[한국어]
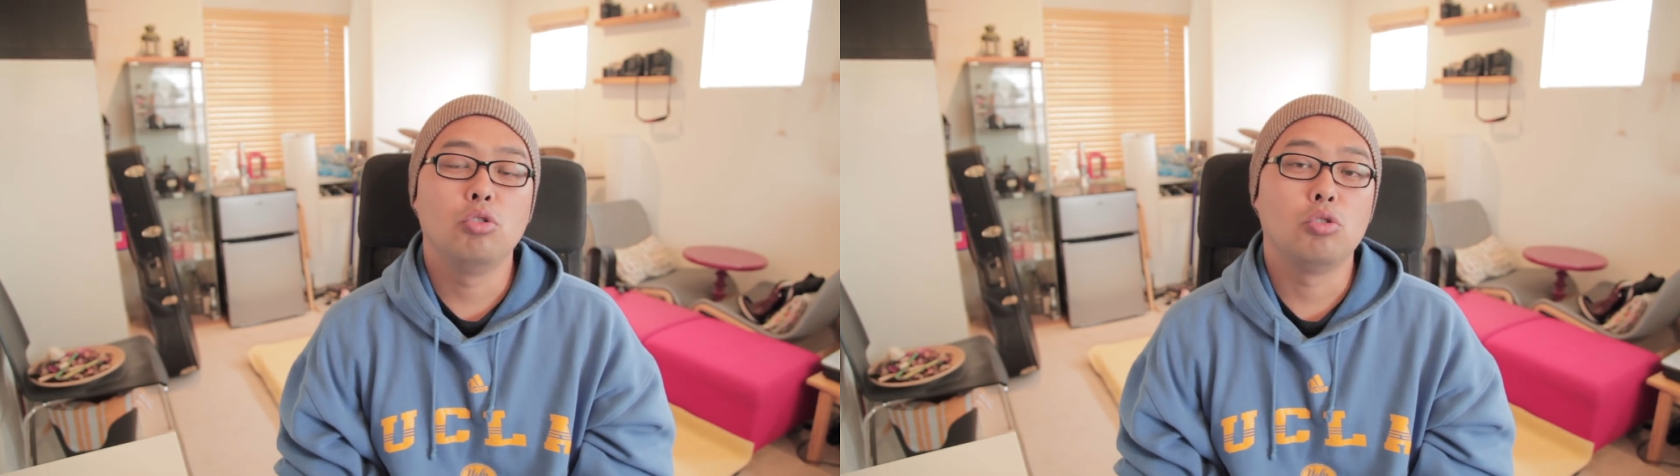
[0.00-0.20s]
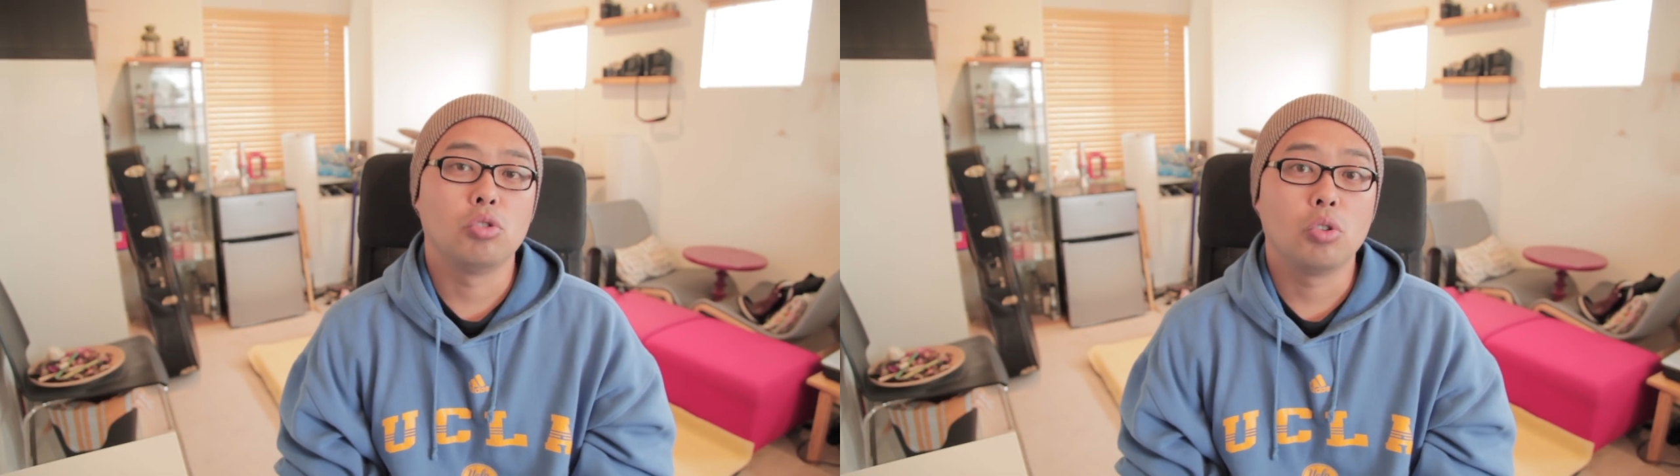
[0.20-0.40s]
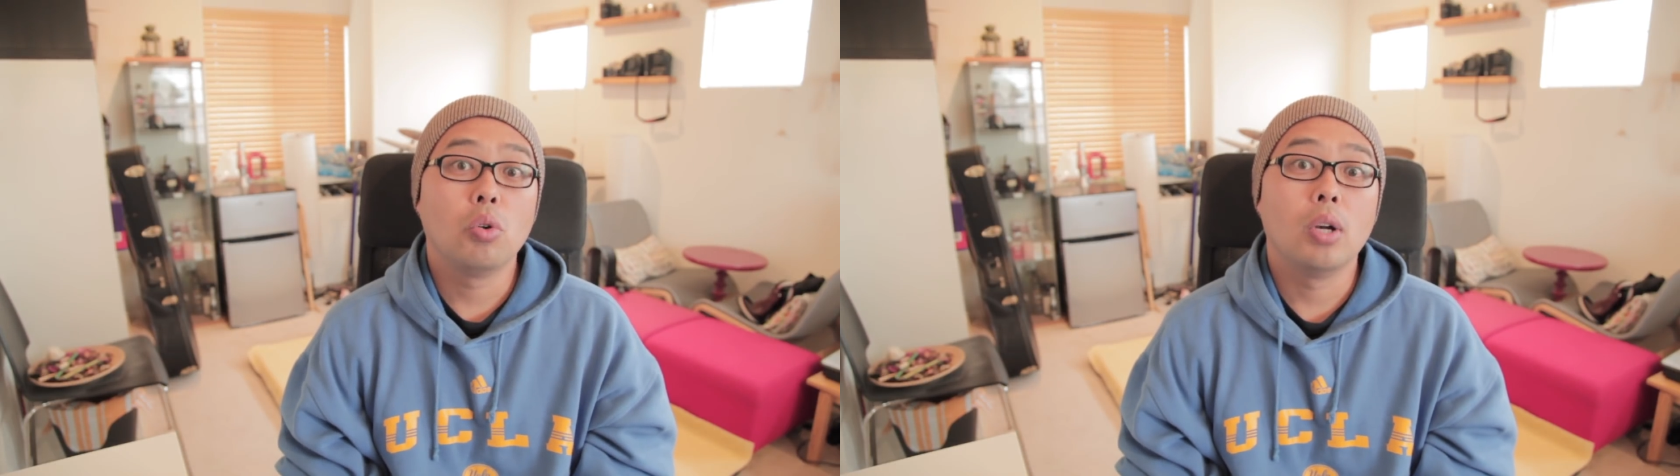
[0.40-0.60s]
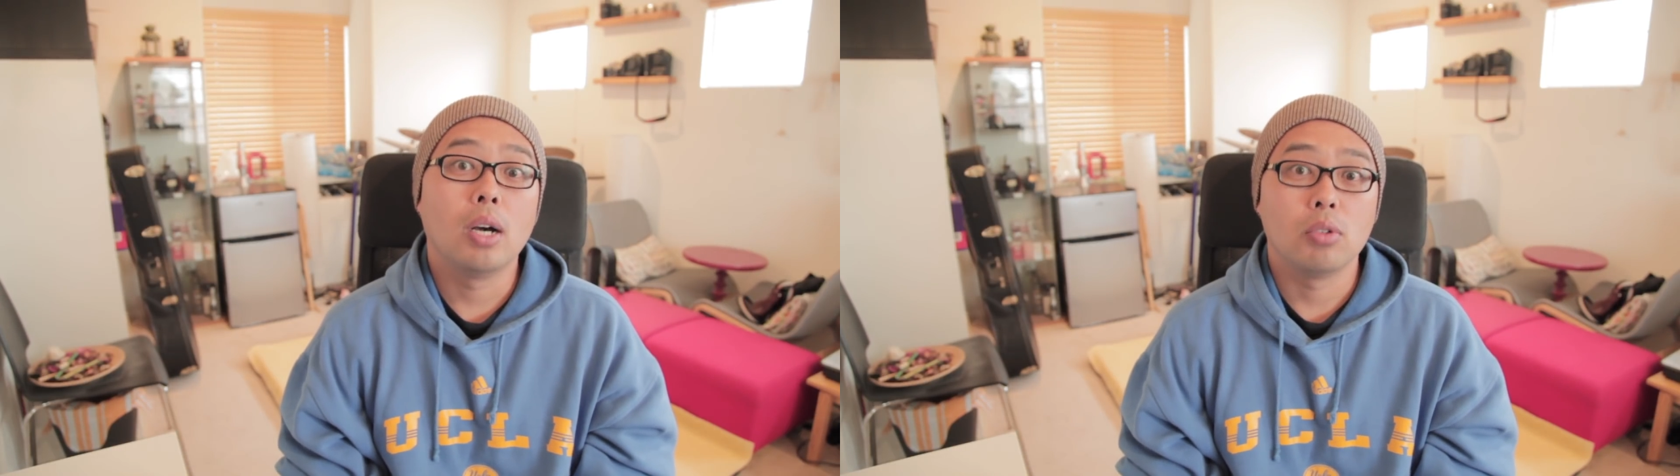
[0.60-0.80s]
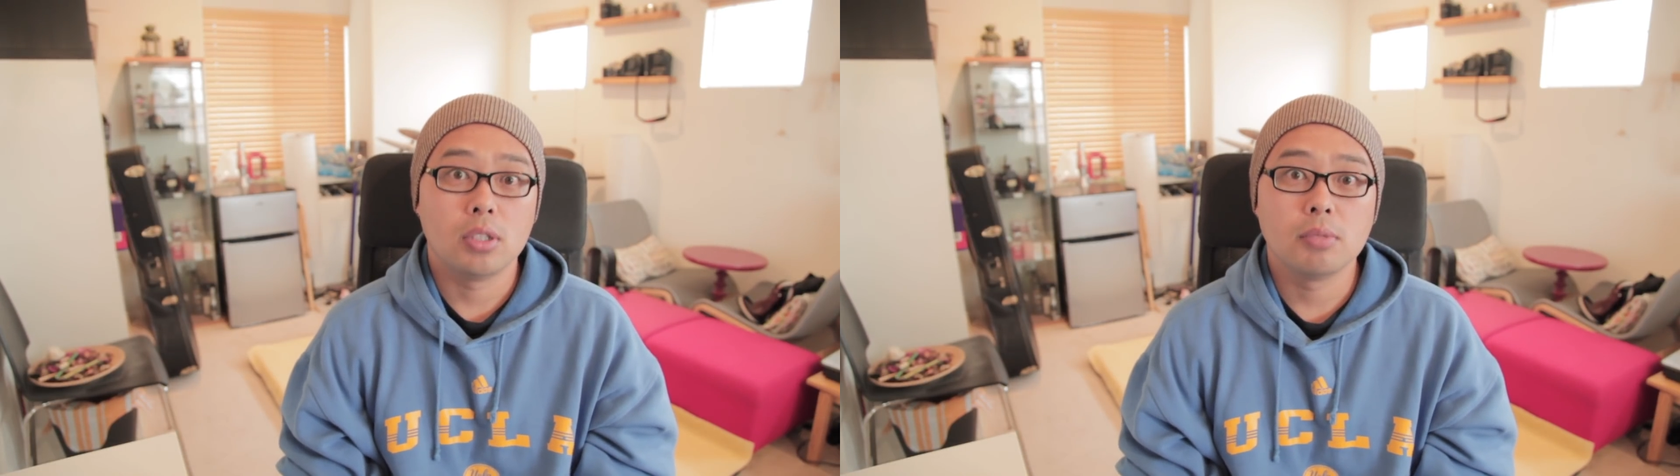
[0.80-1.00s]
뉴스도
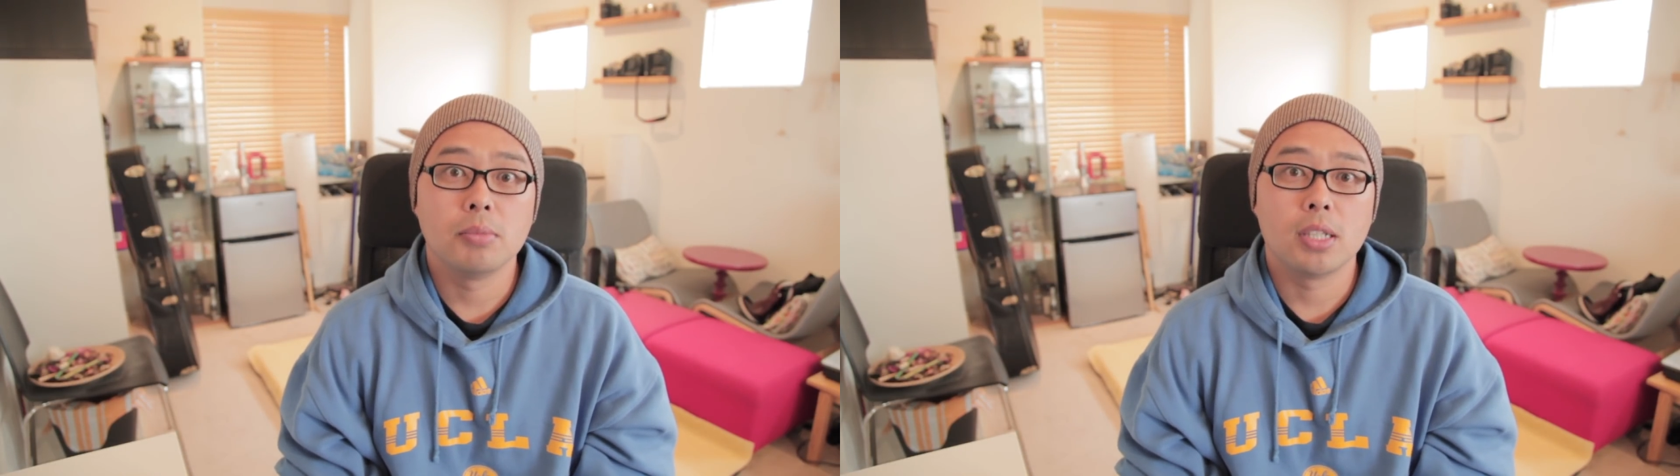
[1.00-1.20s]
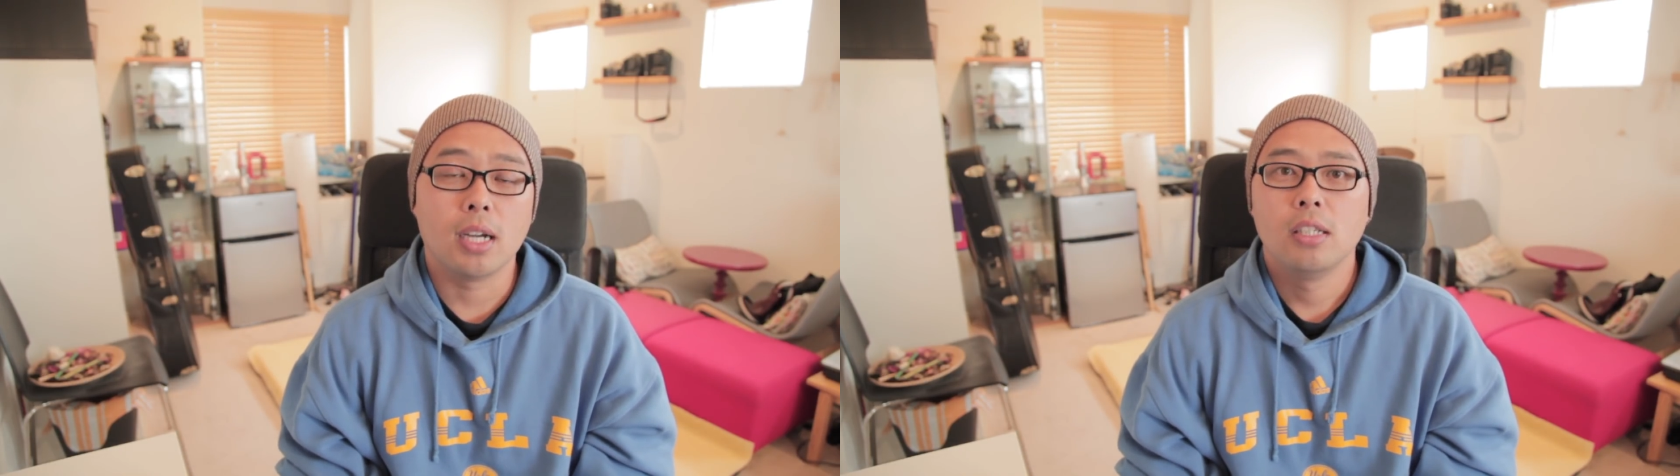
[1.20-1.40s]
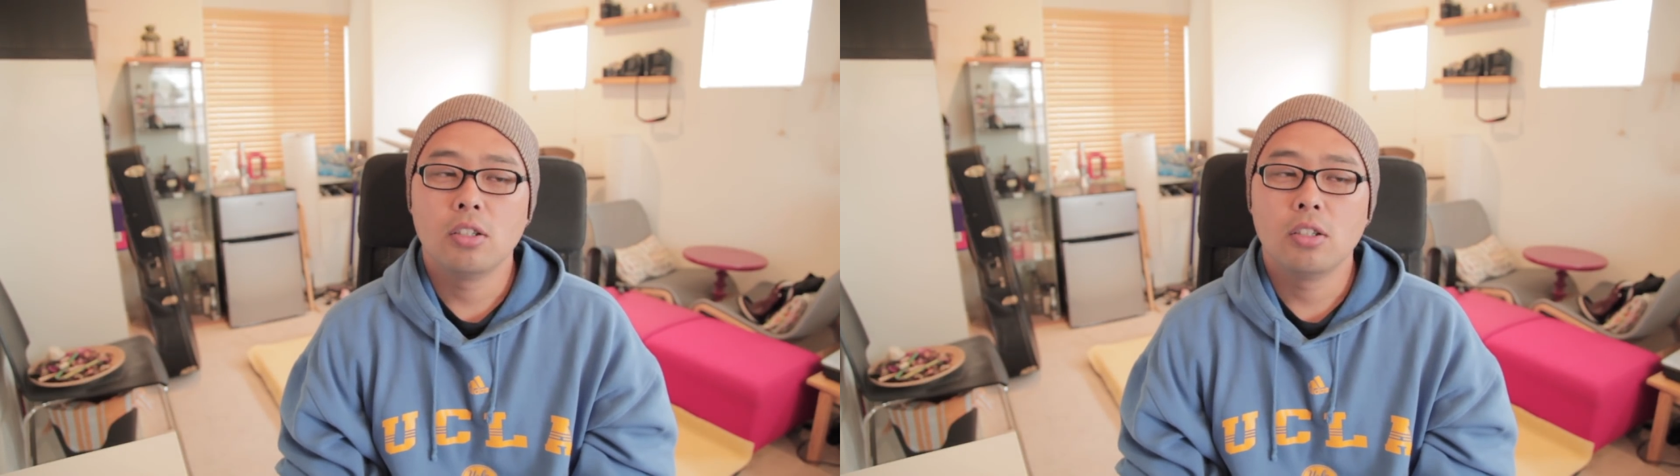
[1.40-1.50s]
올라오고 있습니다.